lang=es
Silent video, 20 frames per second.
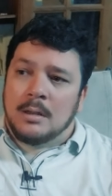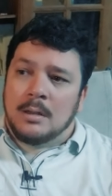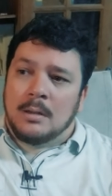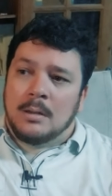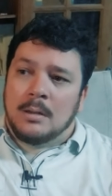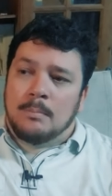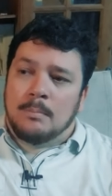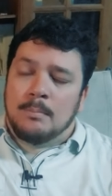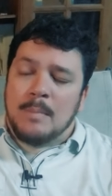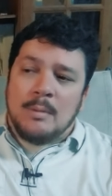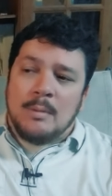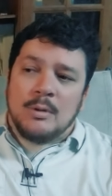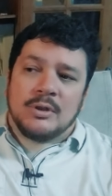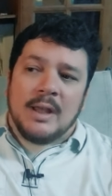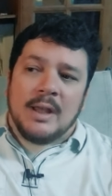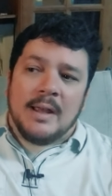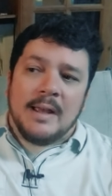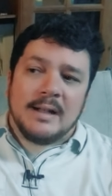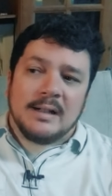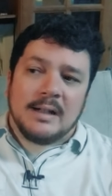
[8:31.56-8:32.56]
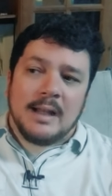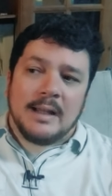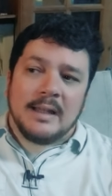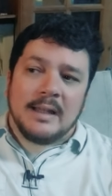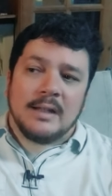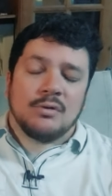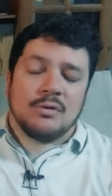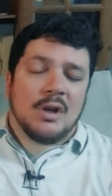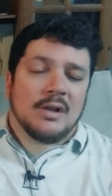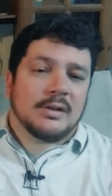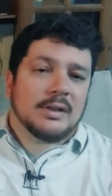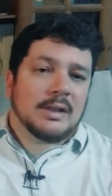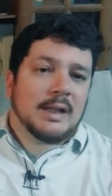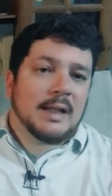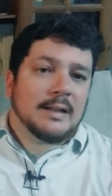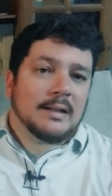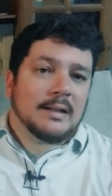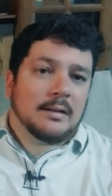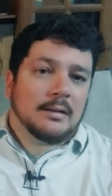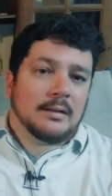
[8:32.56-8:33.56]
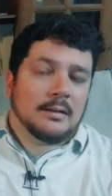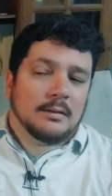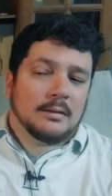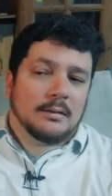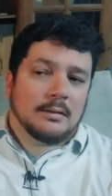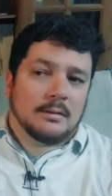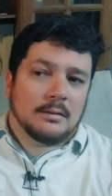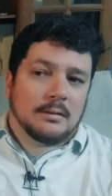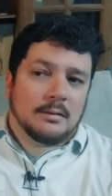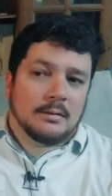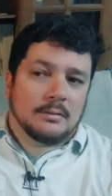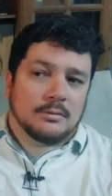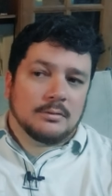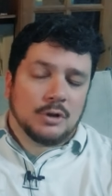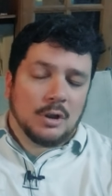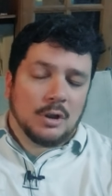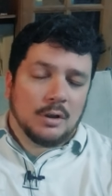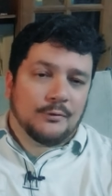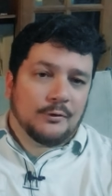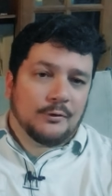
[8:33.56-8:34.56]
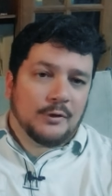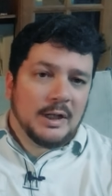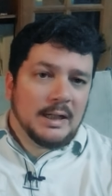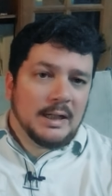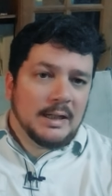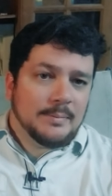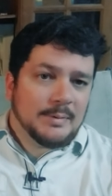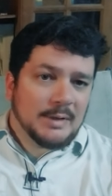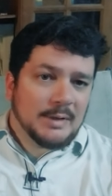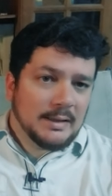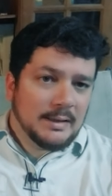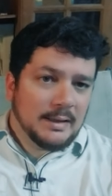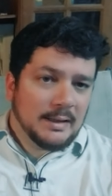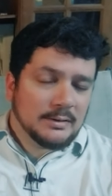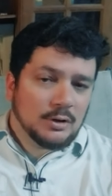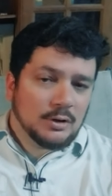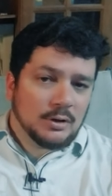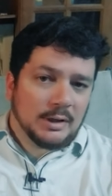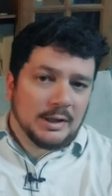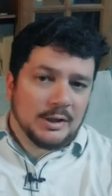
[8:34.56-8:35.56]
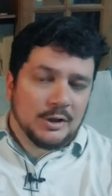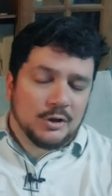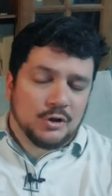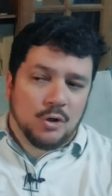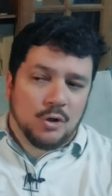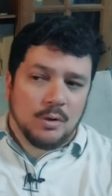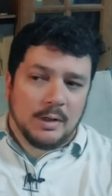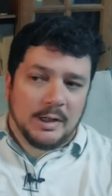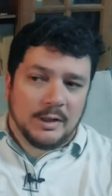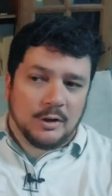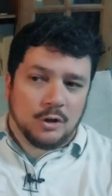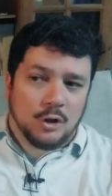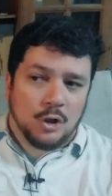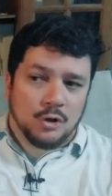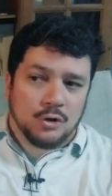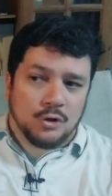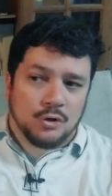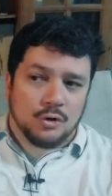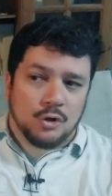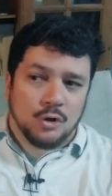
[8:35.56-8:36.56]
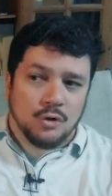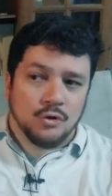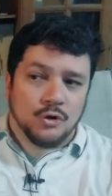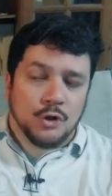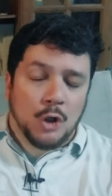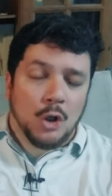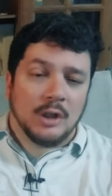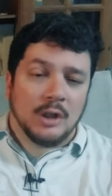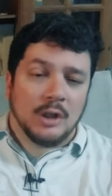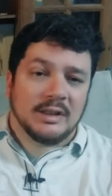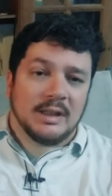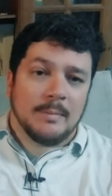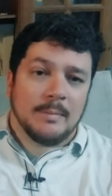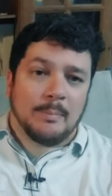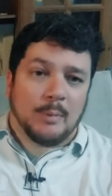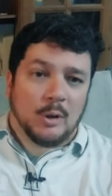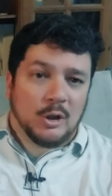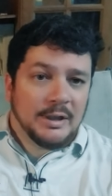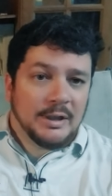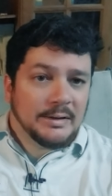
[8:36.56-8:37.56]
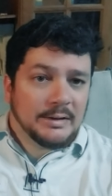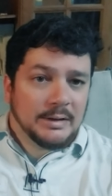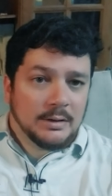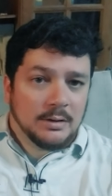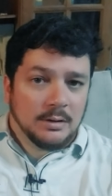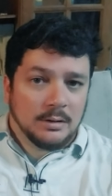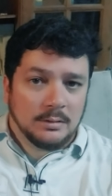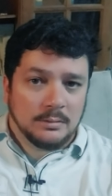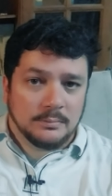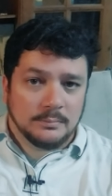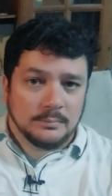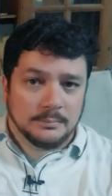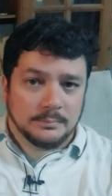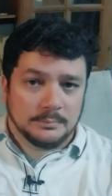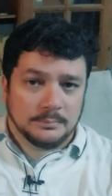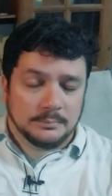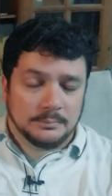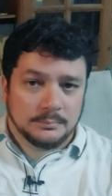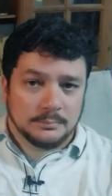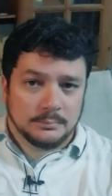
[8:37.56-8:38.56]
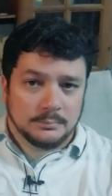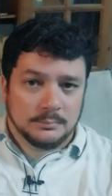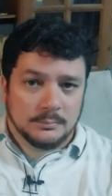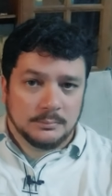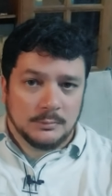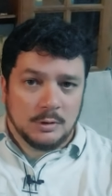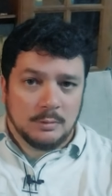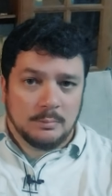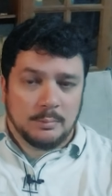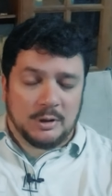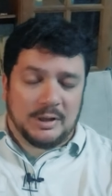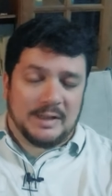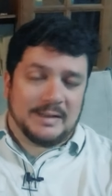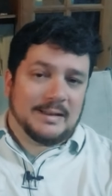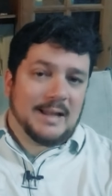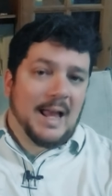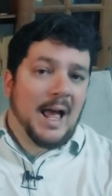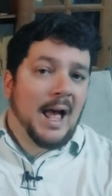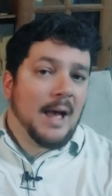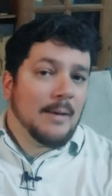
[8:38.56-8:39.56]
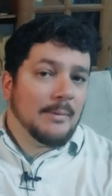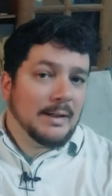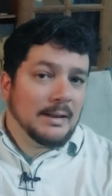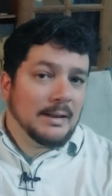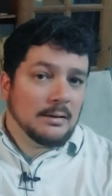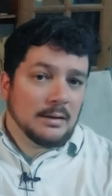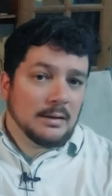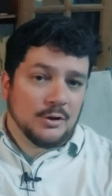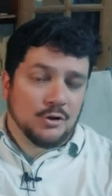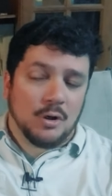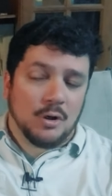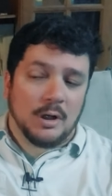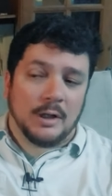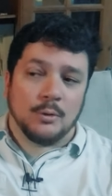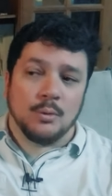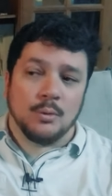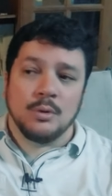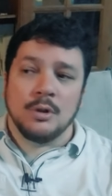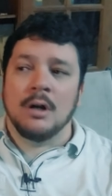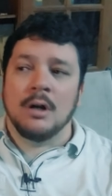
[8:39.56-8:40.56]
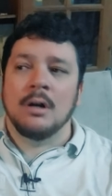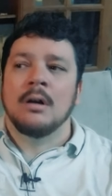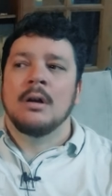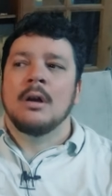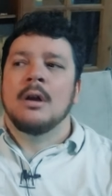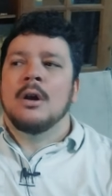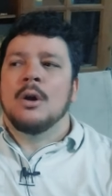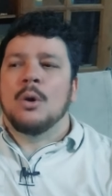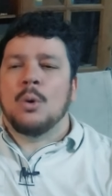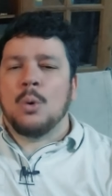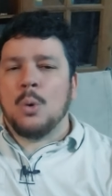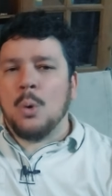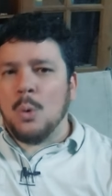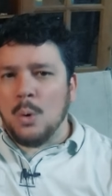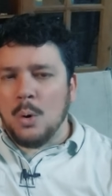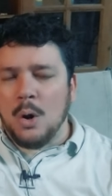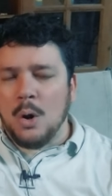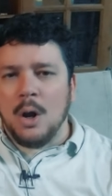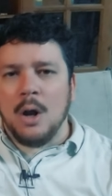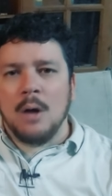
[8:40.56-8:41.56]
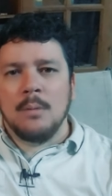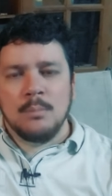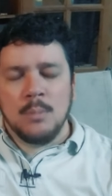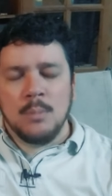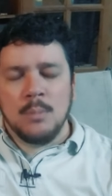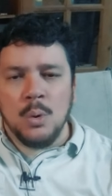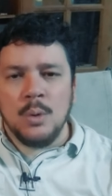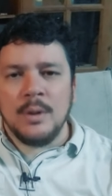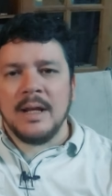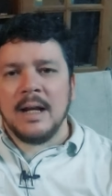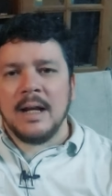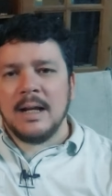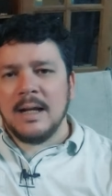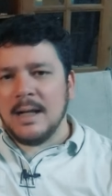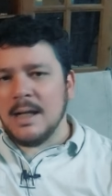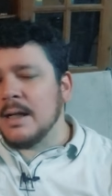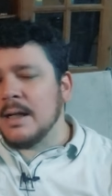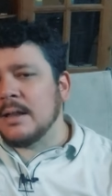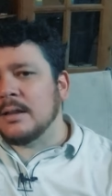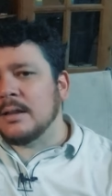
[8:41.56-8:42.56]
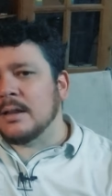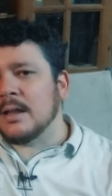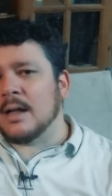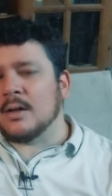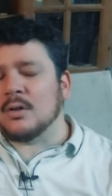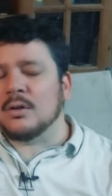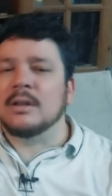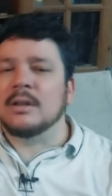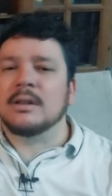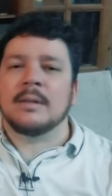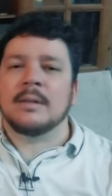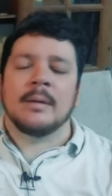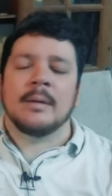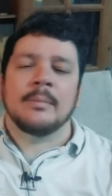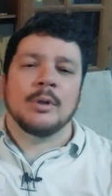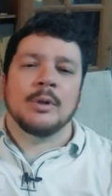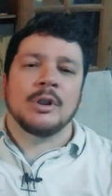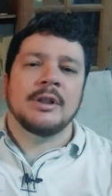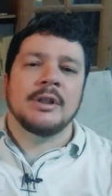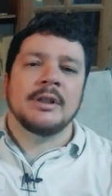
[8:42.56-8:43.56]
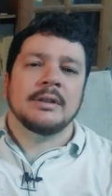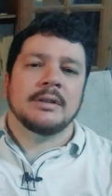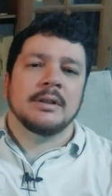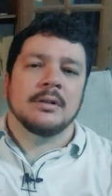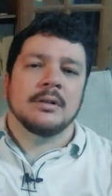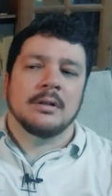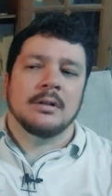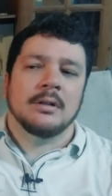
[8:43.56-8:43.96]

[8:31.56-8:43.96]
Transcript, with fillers: Vamos a ver qué quiso hacer Todd Phillips, el director de Joker 2, con todo el tema político. Porque saben que Joker 1 jugó muy a la línea con el tema político.